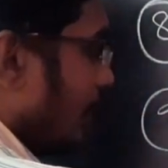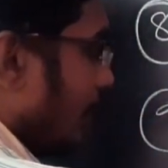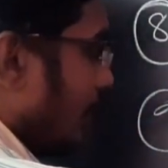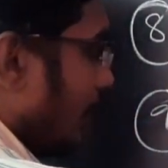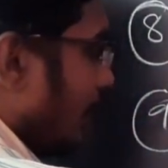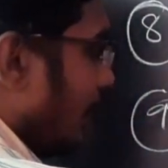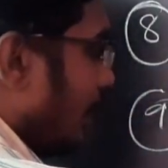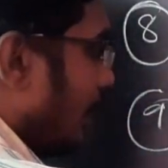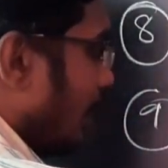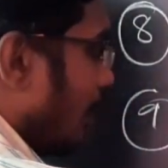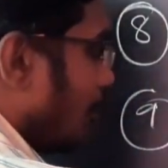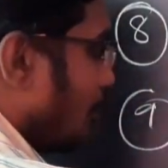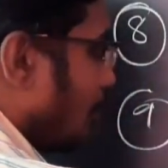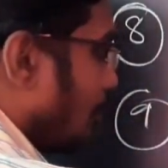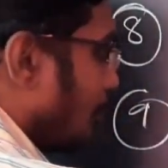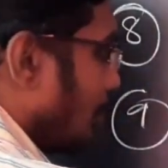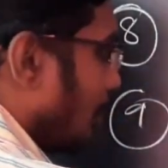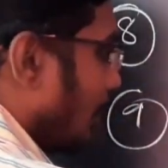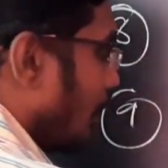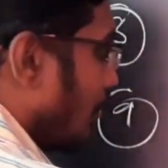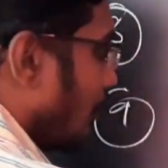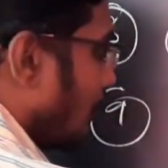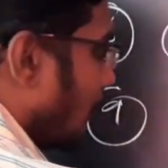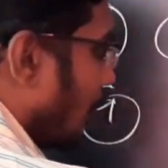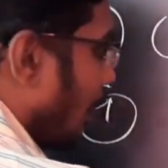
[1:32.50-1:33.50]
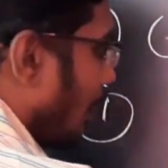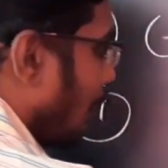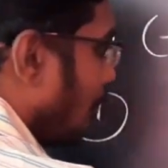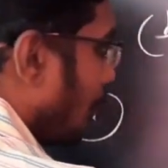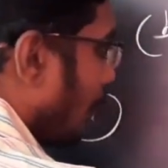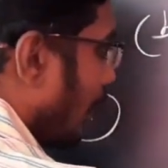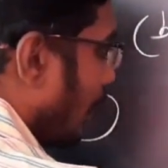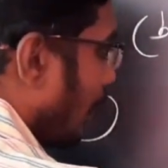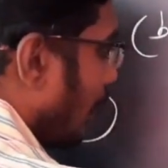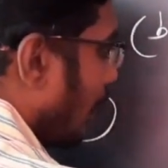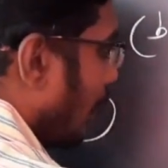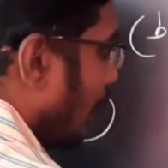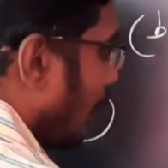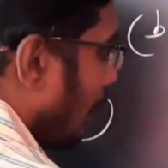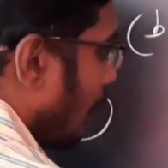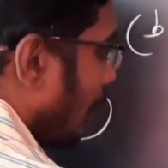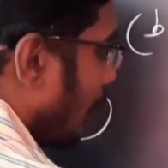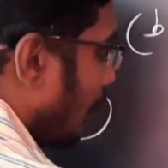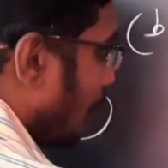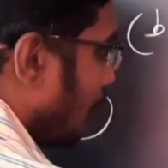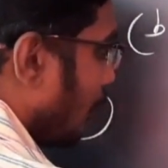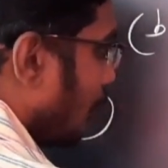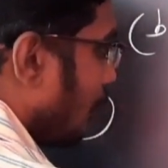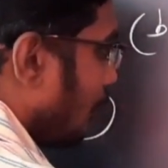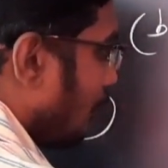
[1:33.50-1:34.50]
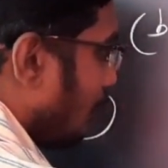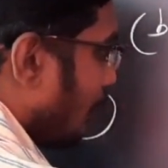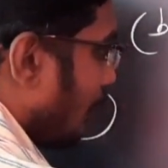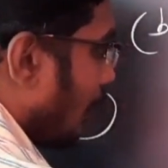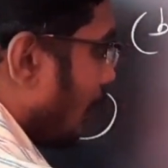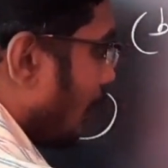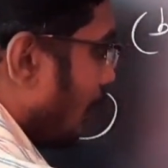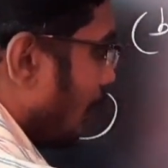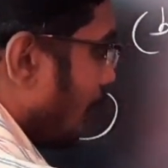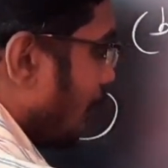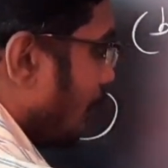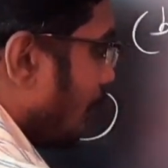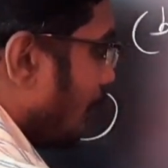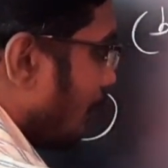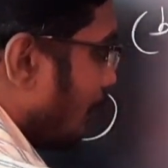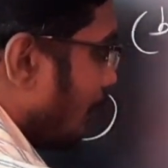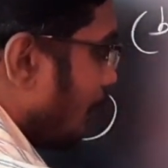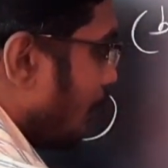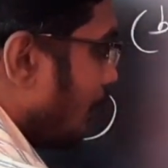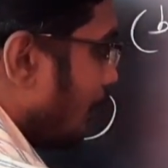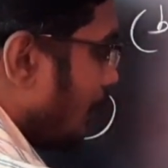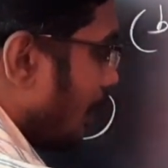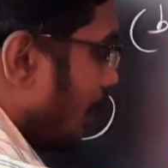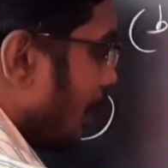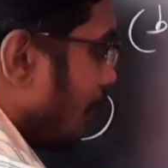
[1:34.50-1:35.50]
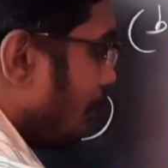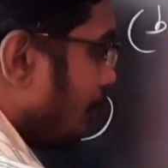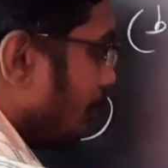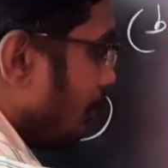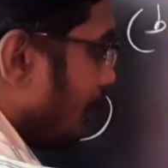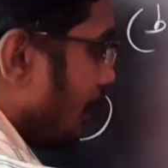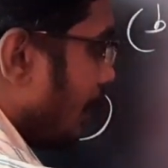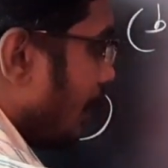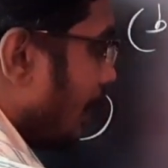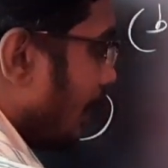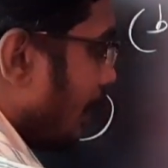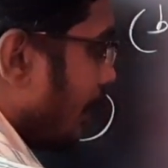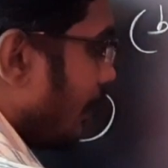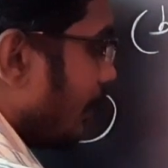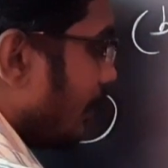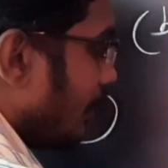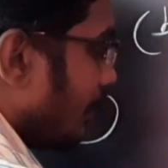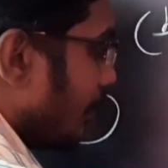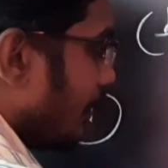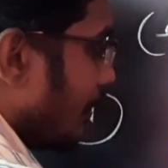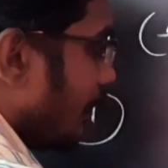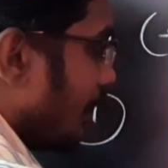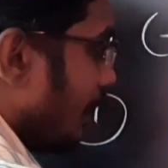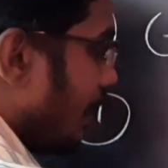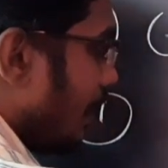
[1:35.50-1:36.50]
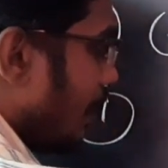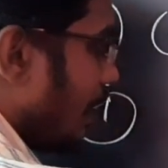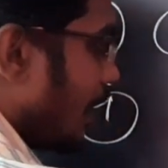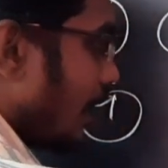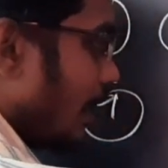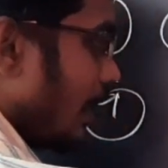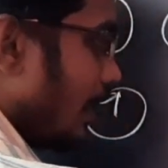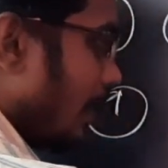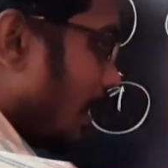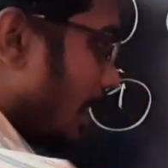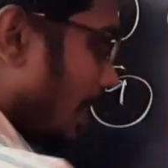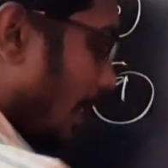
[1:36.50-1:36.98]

லீனியர் மொமெண்டம் ஃபார்முலா என்ன ரூட் ஆஃப் டூ எம் இங்கிறது e. இங்கே